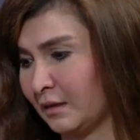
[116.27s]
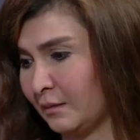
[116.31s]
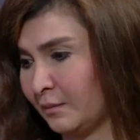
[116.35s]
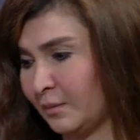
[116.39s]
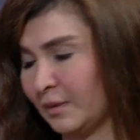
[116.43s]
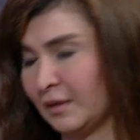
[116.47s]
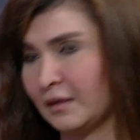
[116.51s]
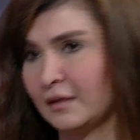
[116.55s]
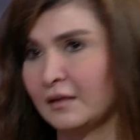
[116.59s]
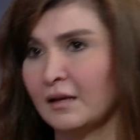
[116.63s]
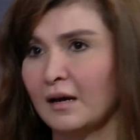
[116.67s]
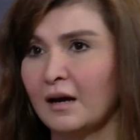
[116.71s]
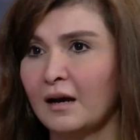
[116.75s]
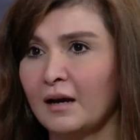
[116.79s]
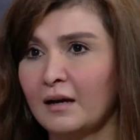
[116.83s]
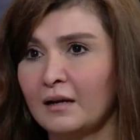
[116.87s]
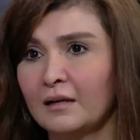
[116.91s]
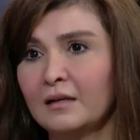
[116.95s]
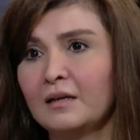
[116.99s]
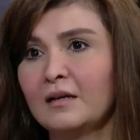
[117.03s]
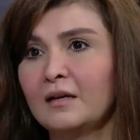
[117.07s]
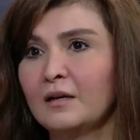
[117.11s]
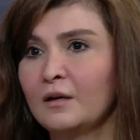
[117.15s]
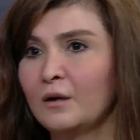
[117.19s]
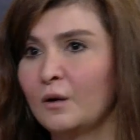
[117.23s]
بالقاع
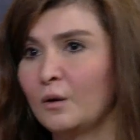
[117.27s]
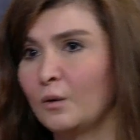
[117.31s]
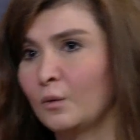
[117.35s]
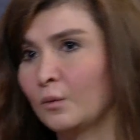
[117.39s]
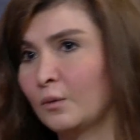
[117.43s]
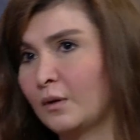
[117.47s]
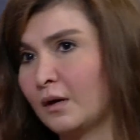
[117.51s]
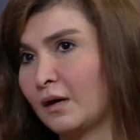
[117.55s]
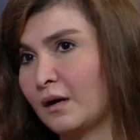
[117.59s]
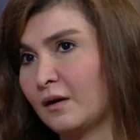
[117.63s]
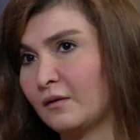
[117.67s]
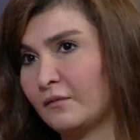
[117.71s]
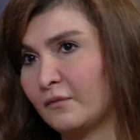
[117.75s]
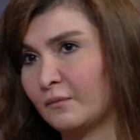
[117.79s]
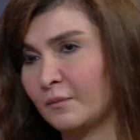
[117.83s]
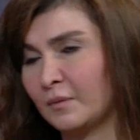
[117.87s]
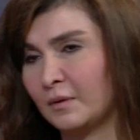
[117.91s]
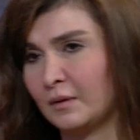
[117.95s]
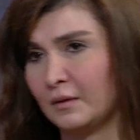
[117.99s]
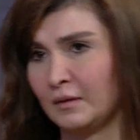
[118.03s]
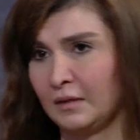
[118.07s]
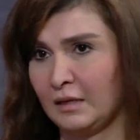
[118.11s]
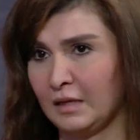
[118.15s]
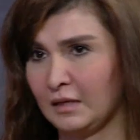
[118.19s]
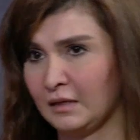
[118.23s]
وكراف
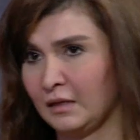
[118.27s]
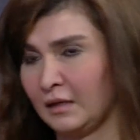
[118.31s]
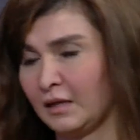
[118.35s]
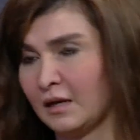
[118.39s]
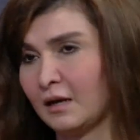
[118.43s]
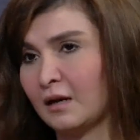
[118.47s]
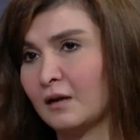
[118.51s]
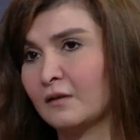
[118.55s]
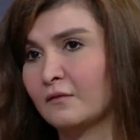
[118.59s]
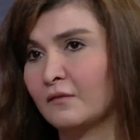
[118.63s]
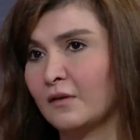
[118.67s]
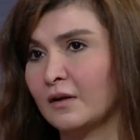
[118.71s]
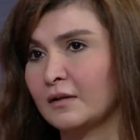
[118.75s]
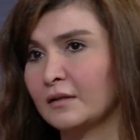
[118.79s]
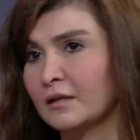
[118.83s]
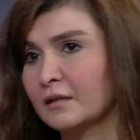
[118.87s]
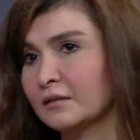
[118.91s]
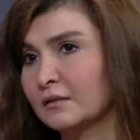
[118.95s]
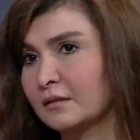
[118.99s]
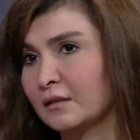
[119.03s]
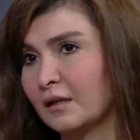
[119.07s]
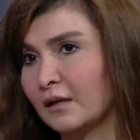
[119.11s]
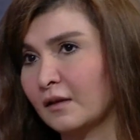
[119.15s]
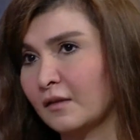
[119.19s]
يعني كرفانات